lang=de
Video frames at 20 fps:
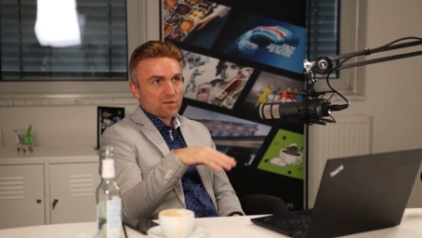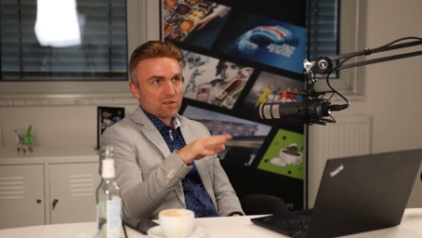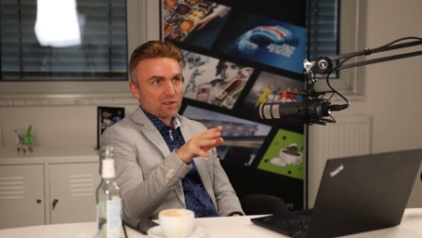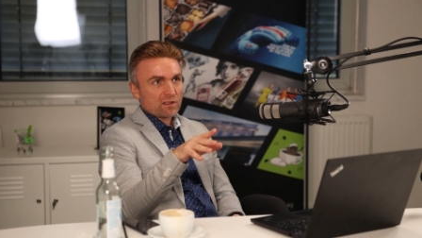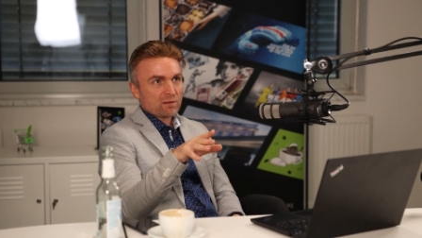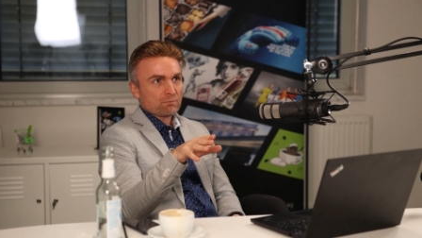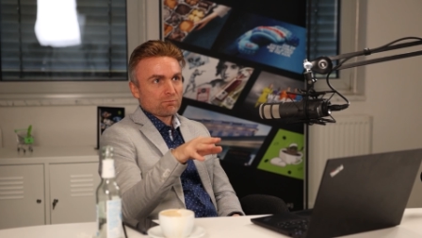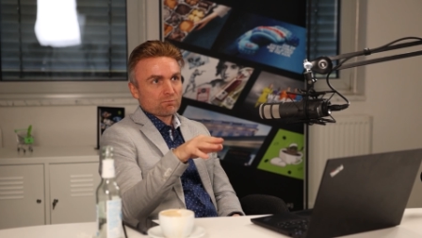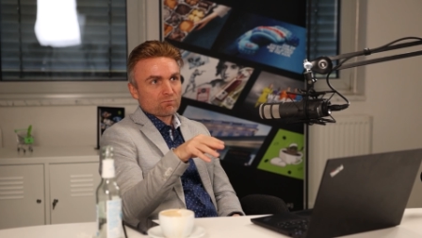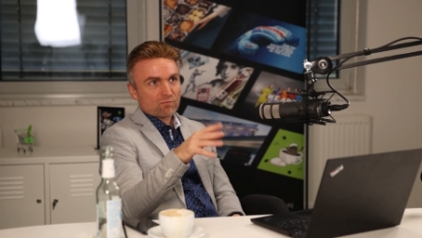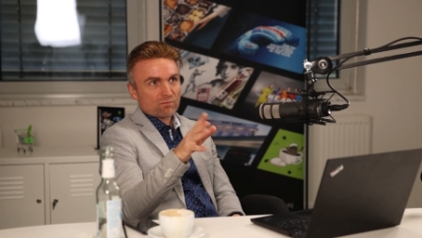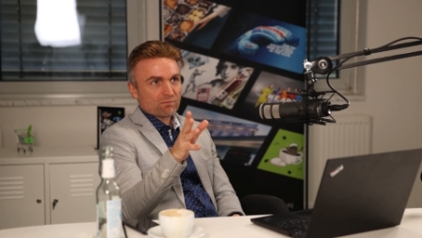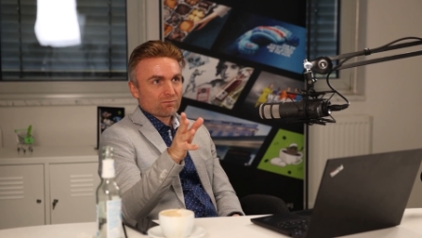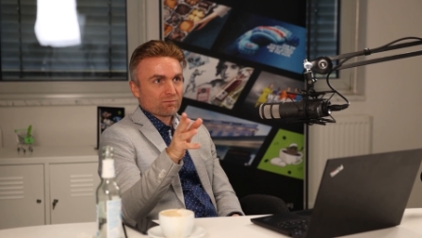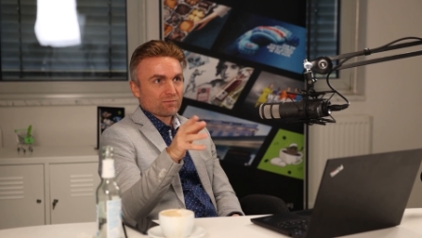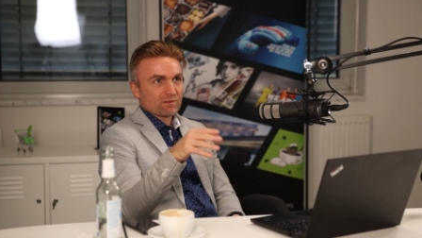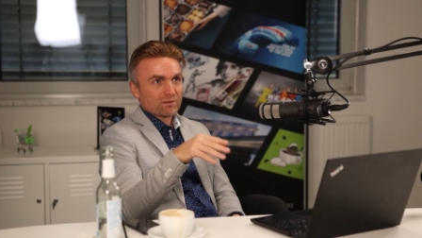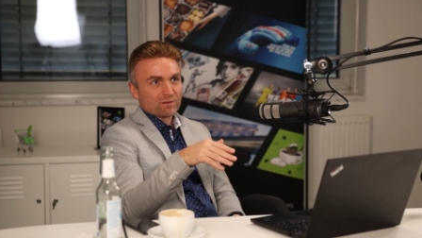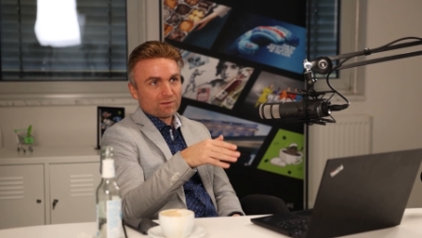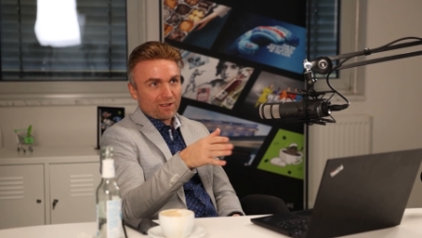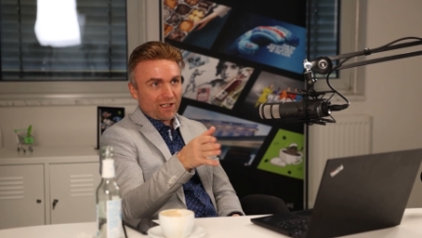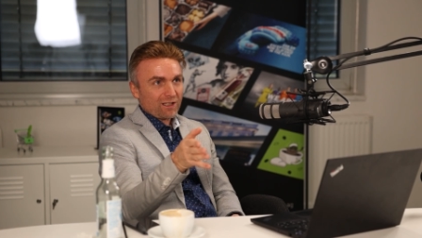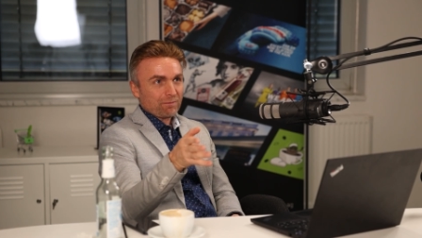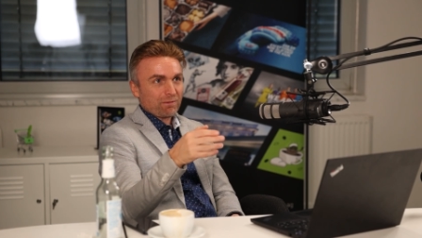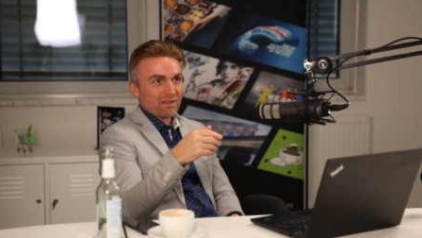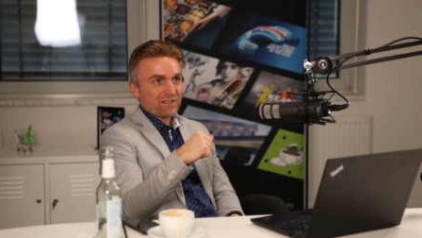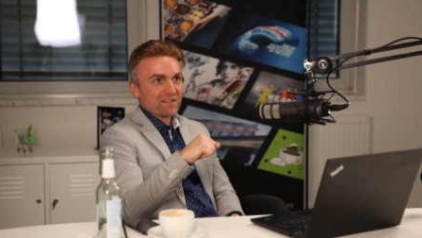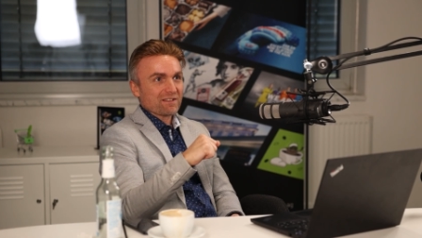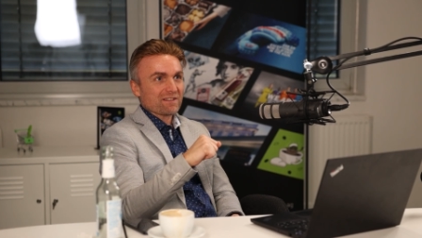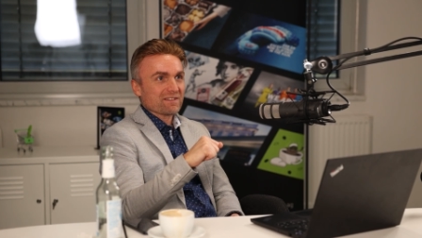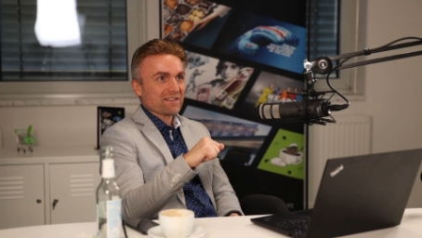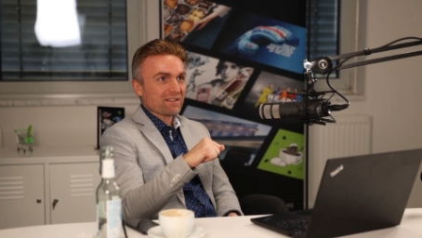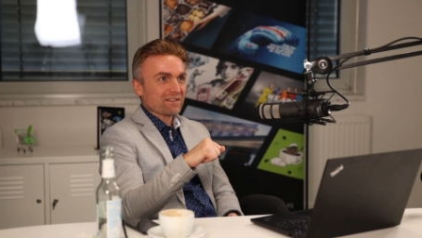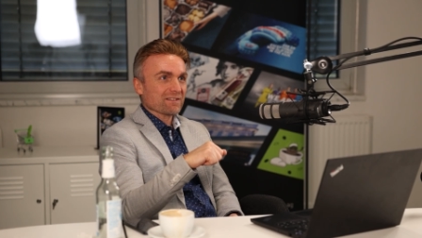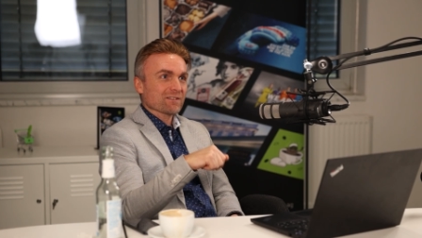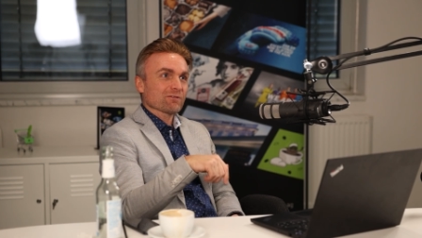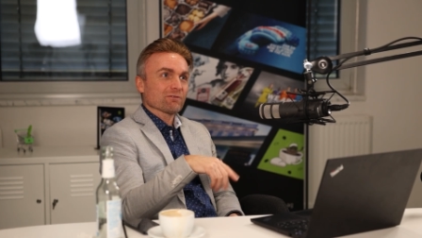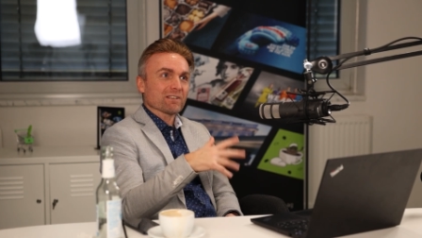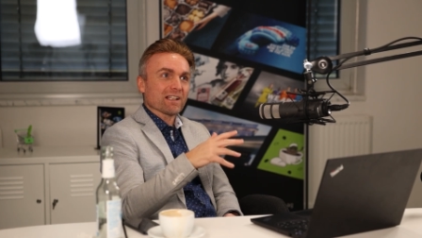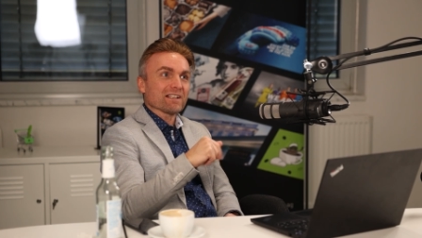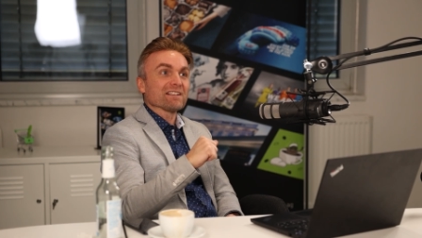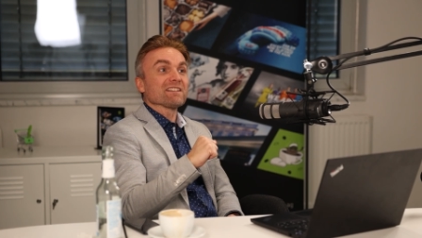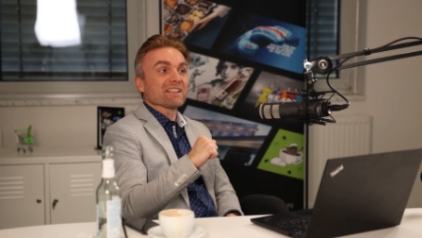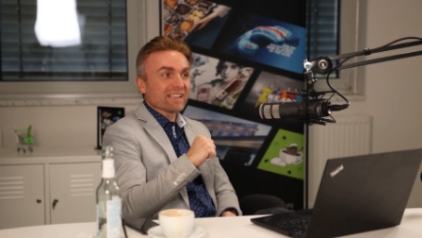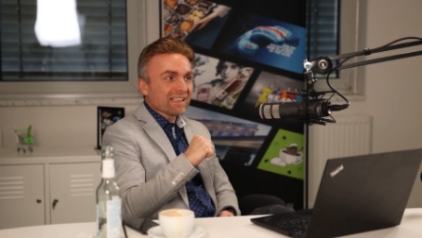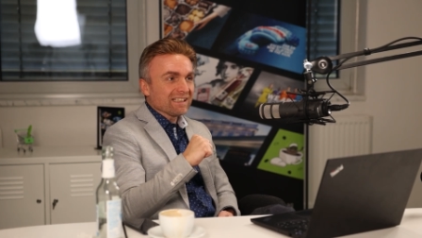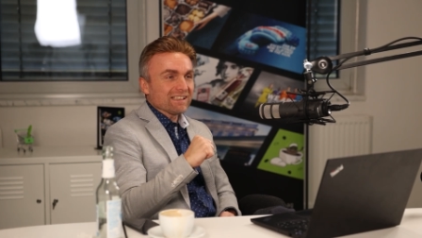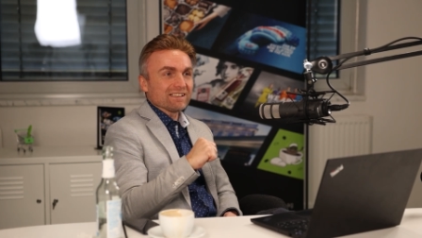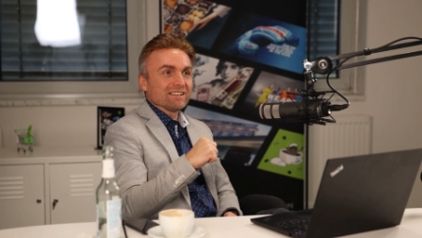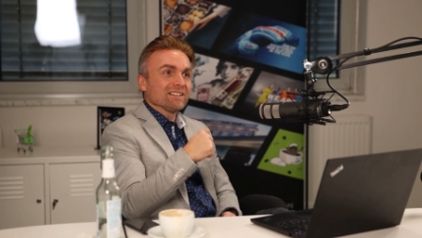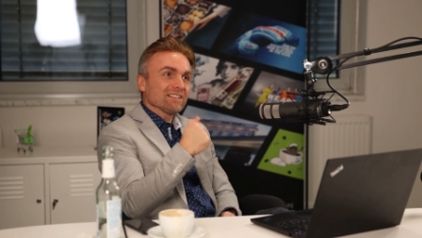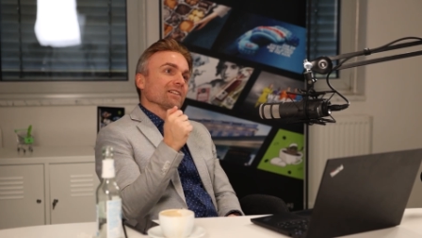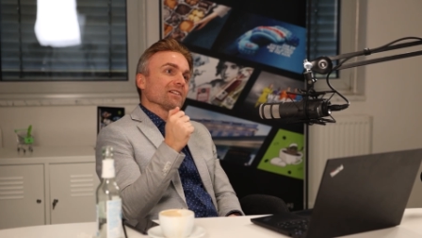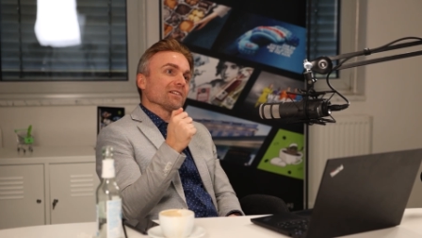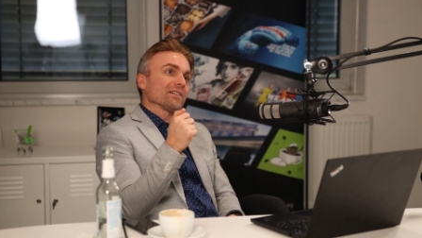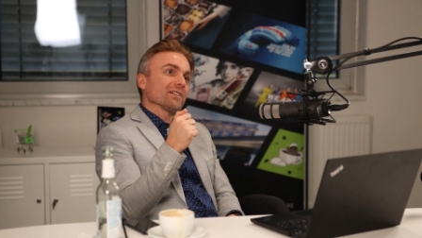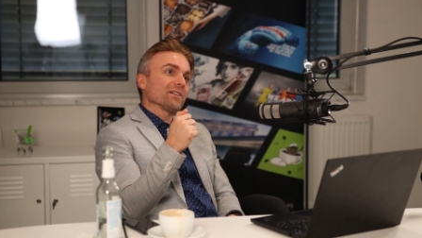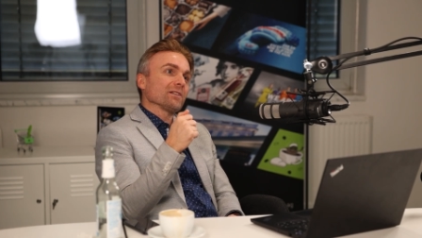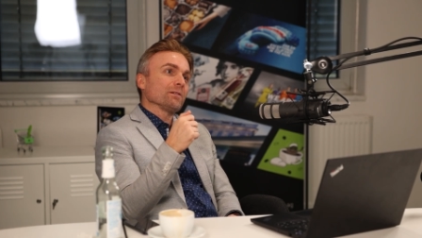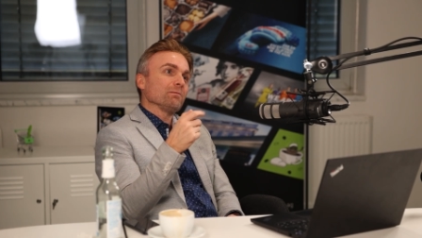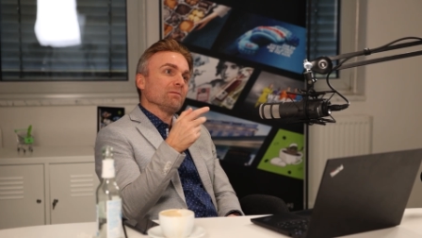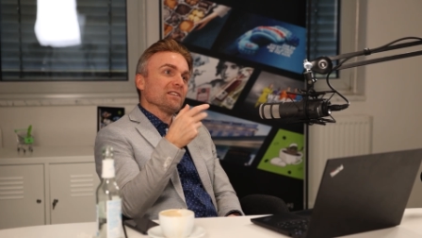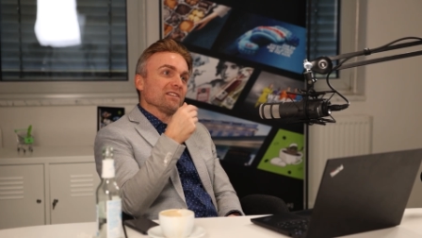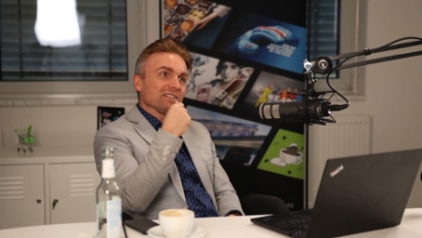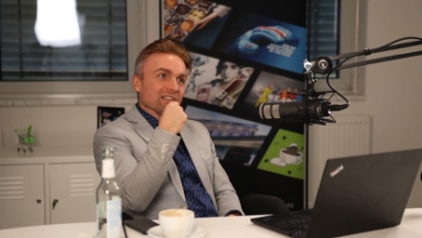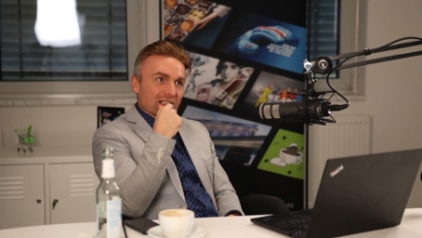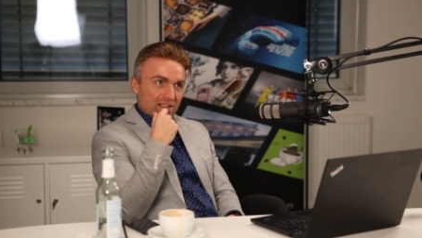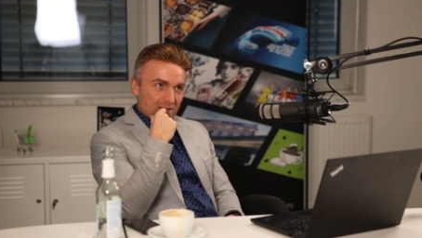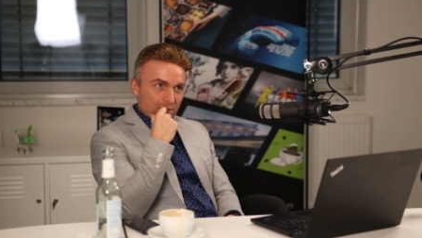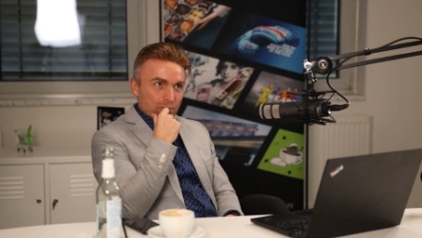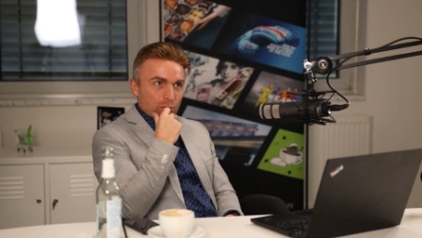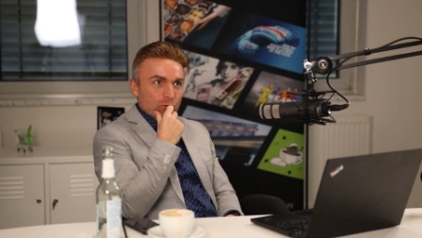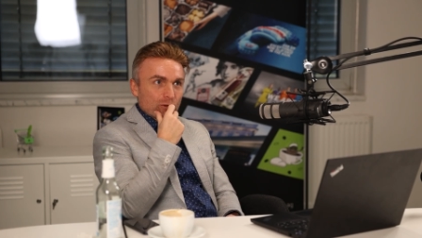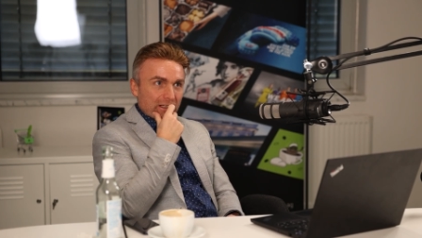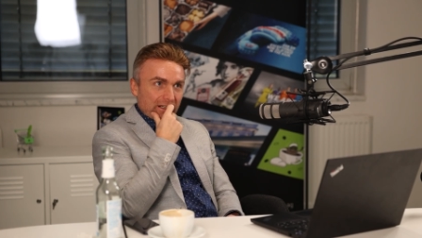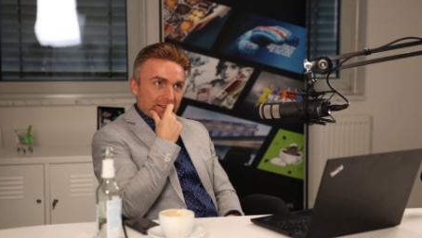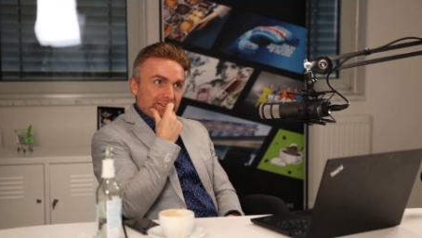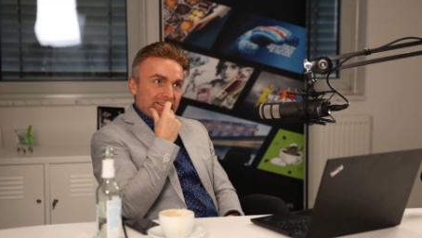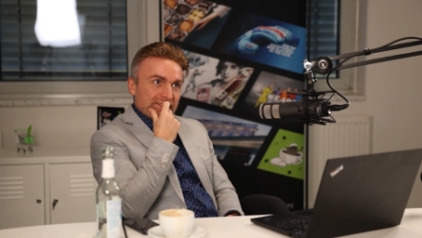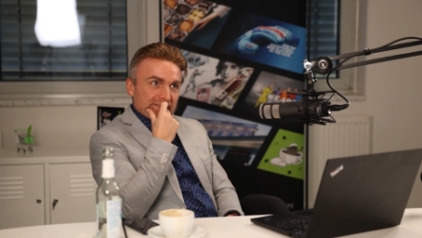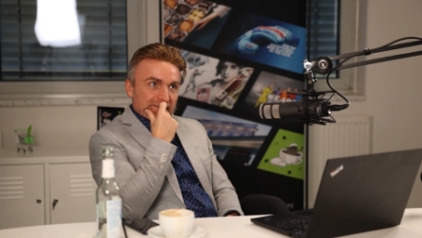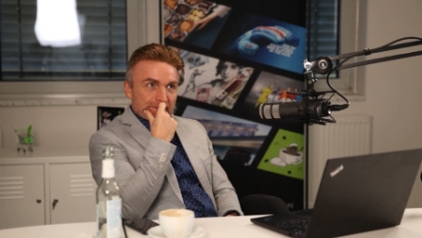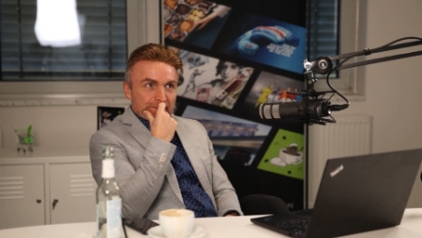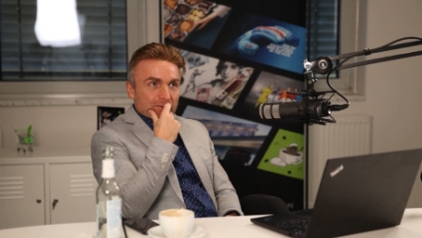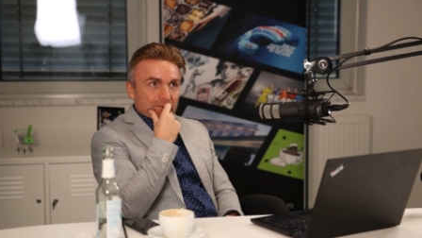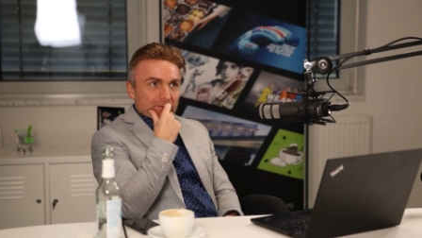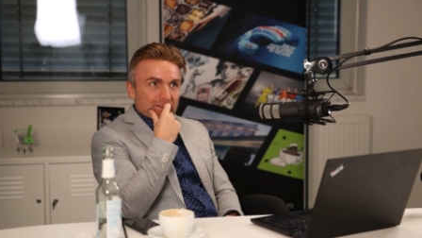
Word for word: sich im Nachbarsitz sitzen und ein trinken äh, mit dir als Fluggast.